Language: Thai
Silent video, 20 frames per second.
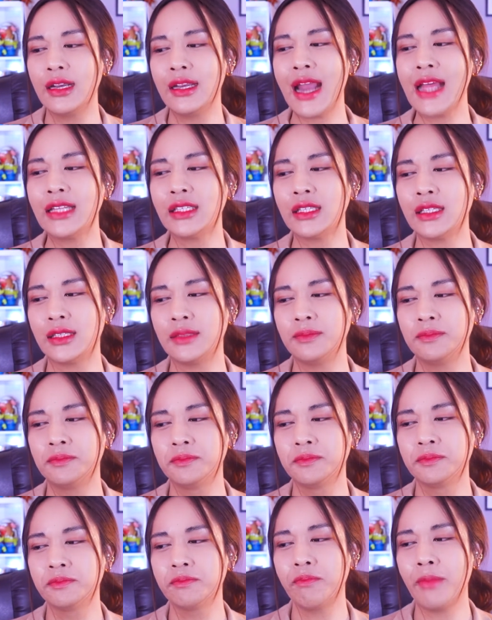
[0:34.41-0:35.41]
น่าจะ
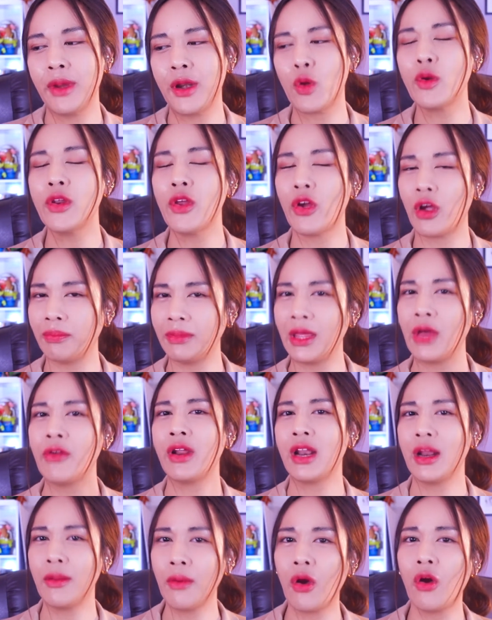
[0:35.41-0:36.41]
เป็นโรคเดียวกับแต้ว
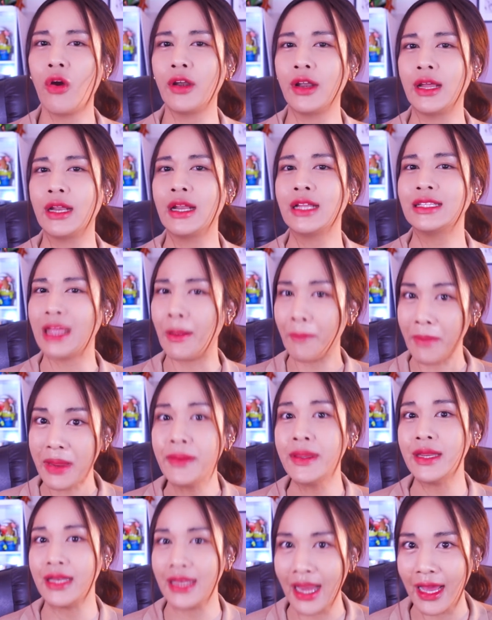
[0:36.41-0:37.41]
ณัฐพรนะถ้าจำไม่
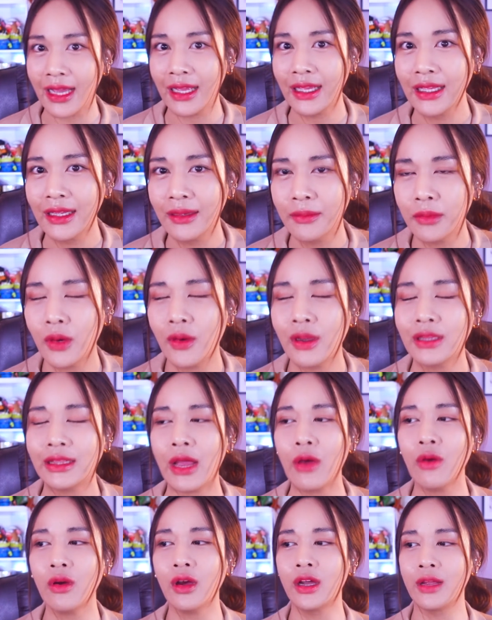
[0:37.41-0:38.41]
ผิดนะเพราะว่า
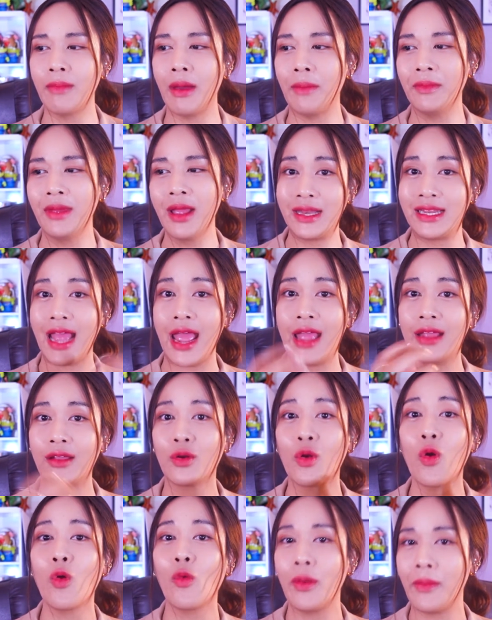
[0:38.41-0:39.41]
แต้วเคยแบบบรรยาย
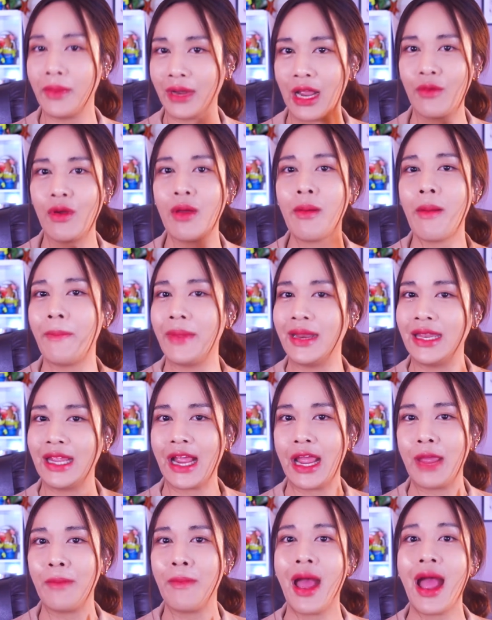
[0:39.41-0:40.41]
โรคไว้เหมือนกันว่าแบบเป็นยั
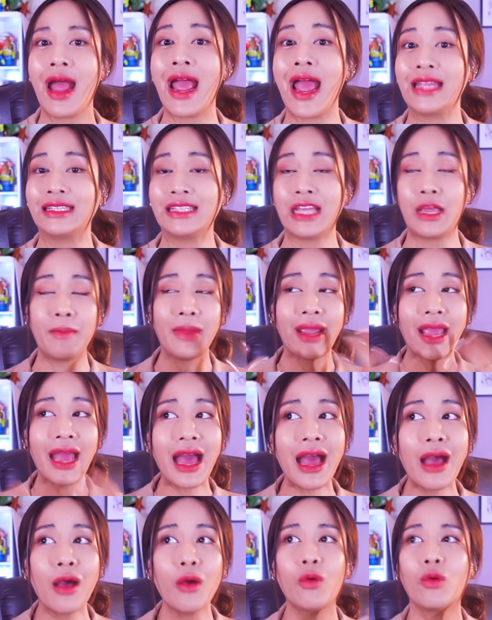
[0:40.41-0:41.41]
งไงบ้างหายใจไม่
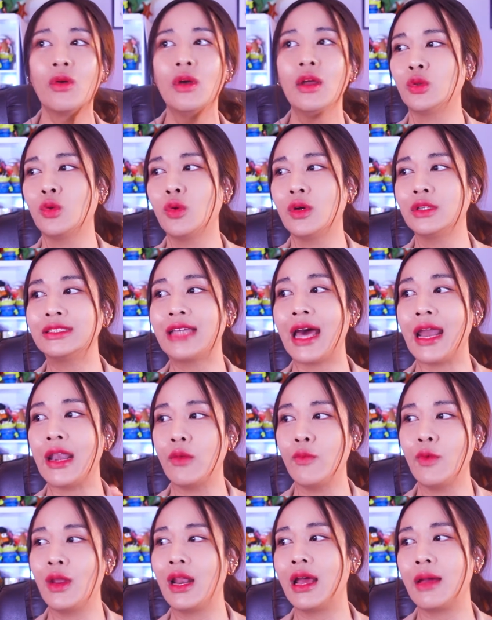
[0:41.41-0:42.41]
เข้าตัวสั่น
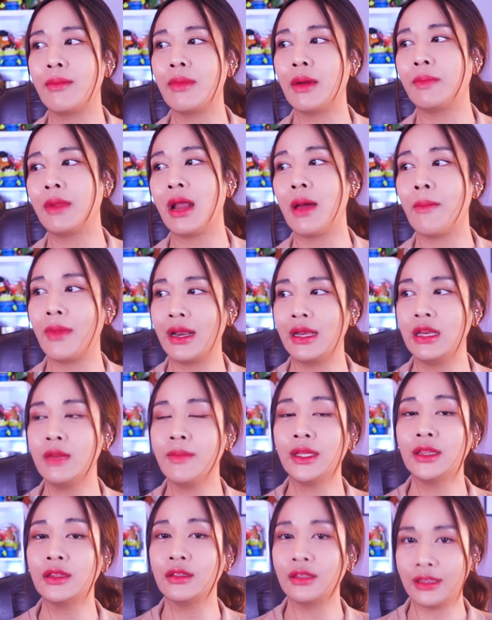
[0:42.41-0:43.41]
เวลาแบบทำอะไรที่
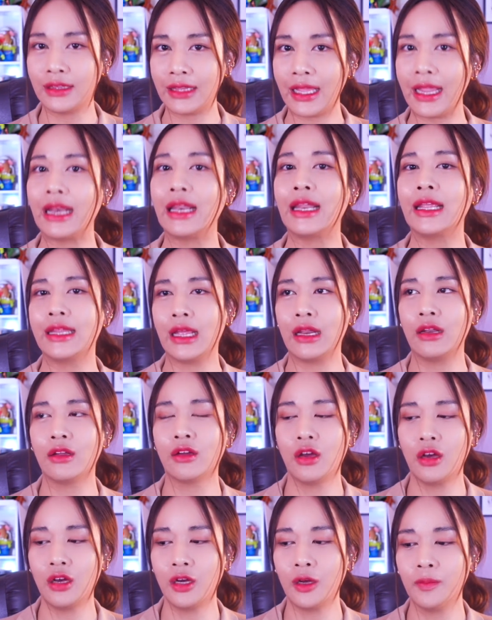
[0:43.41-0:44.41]
มันตื่นเต้นอะไรเงี้ยแล้
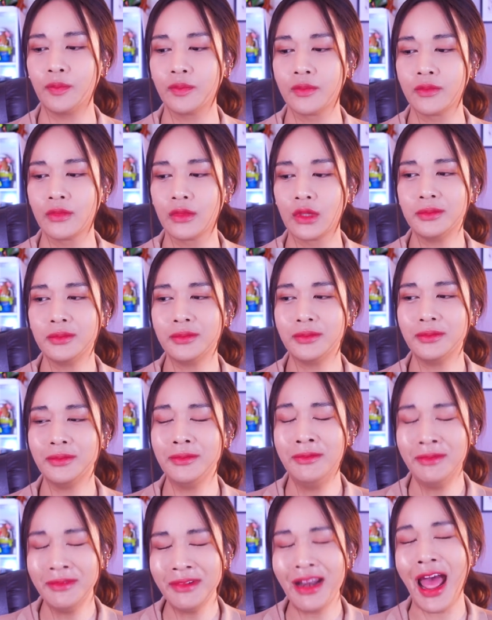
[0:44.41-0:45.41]
วก็
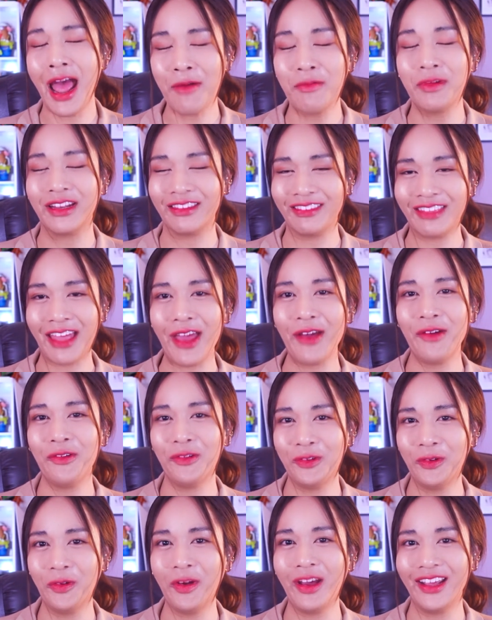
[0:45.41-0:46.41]
หน้าเหมือนแต้ว
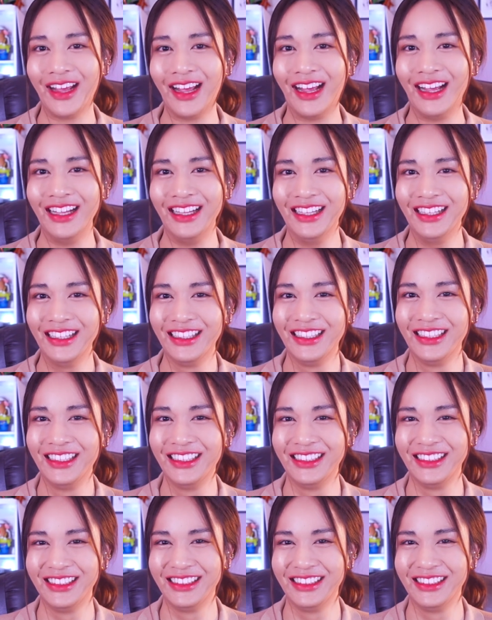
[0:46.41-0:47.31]
ด้วยอะแม่